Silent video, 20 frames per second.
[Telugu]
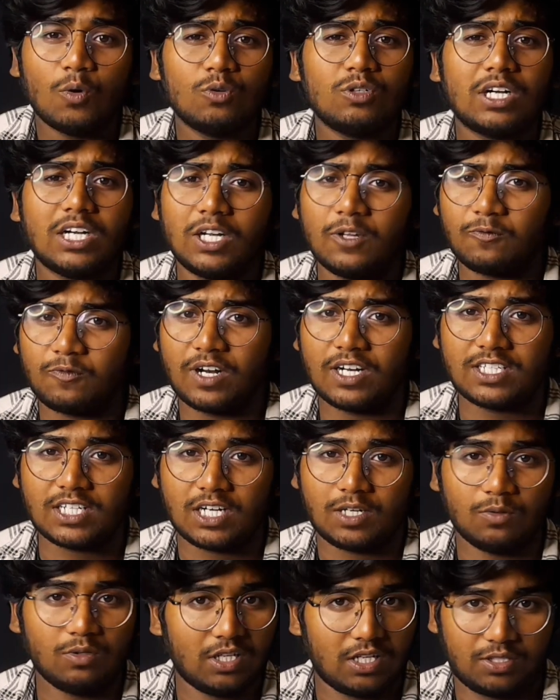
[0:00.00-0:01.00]
ఉన్న డిఫరెన్స్
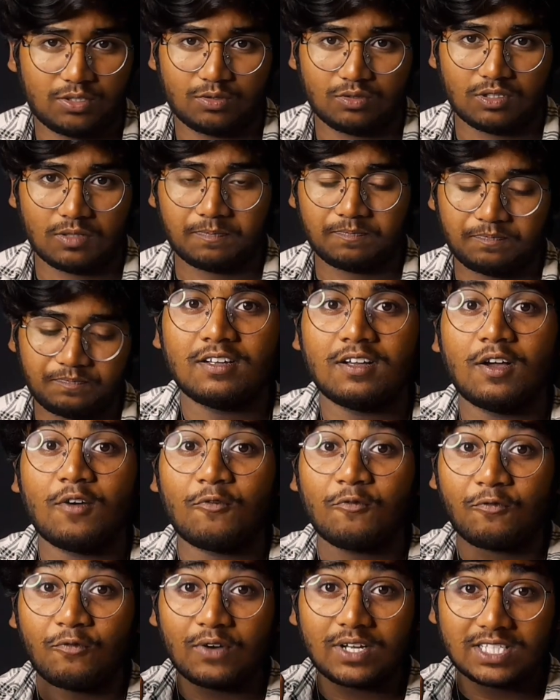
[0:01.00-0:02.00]
ఏంటో తెలుసుకుందాం
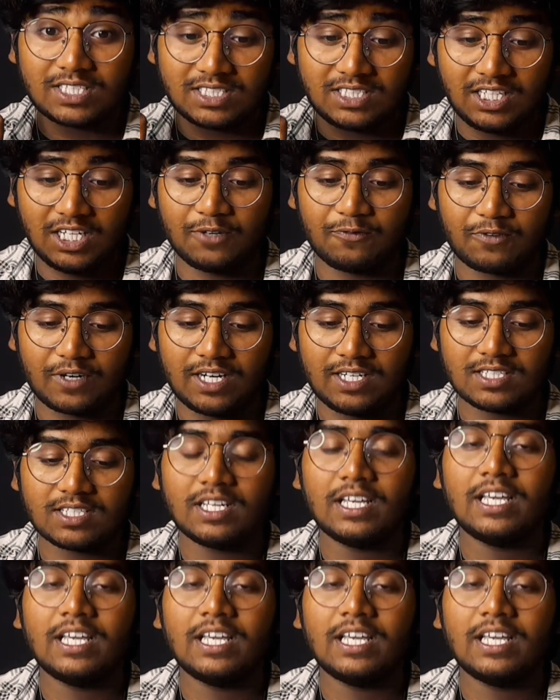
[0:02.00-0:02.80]
ఫస్ట్ డిఫరెన్స్